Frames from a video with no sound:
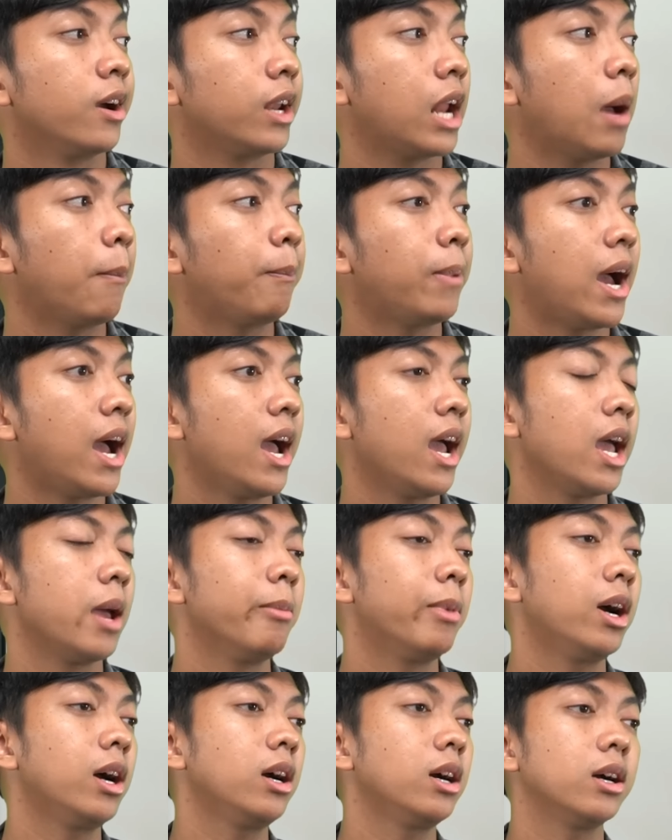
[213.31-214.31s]
Kenapa?
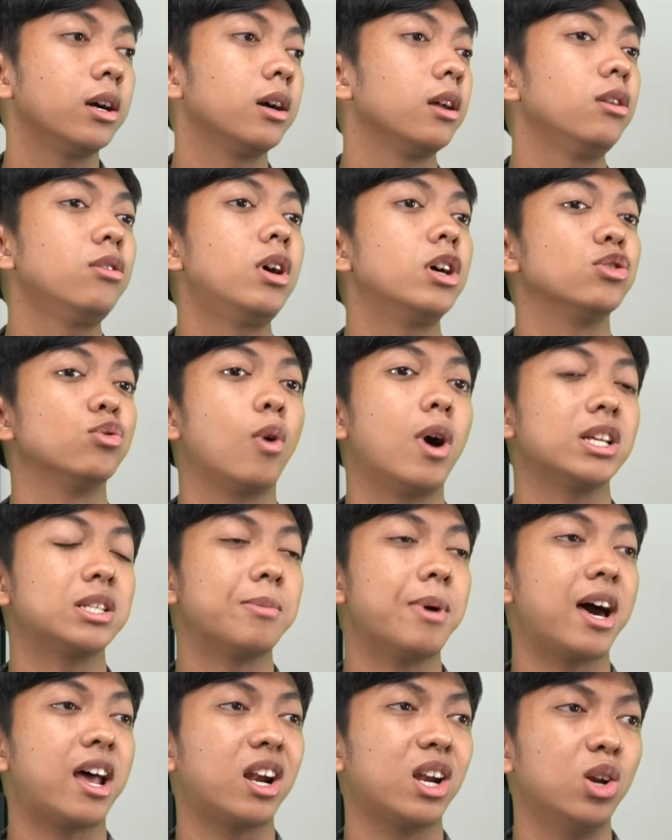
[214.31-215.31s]
Emang lu gak suka
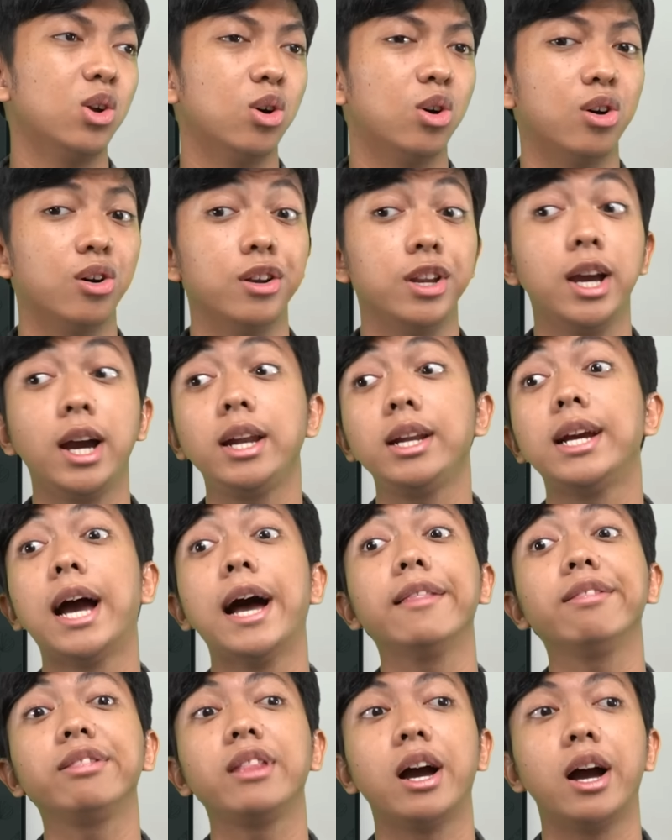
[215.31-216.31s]
sama Ardo? Dia kan
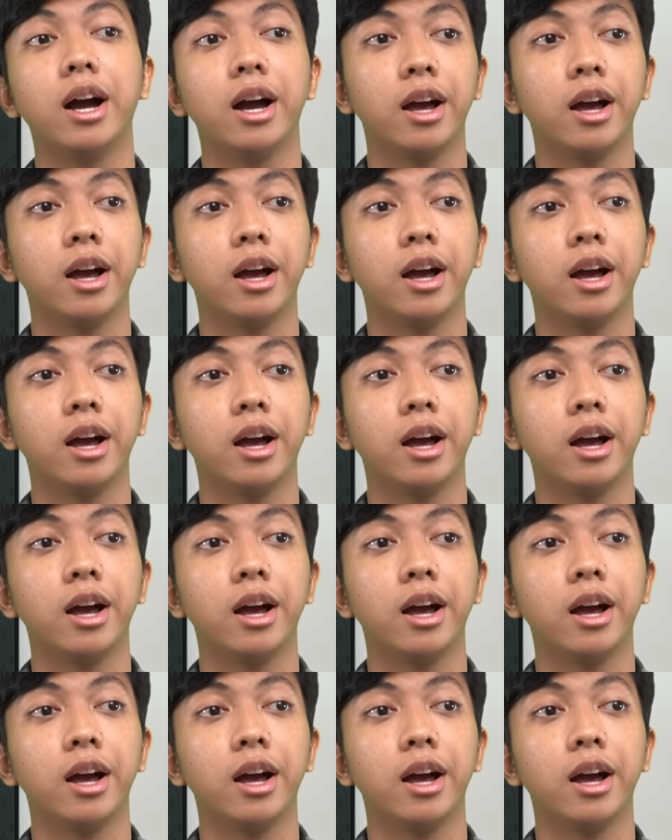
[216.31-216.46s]
ganteng.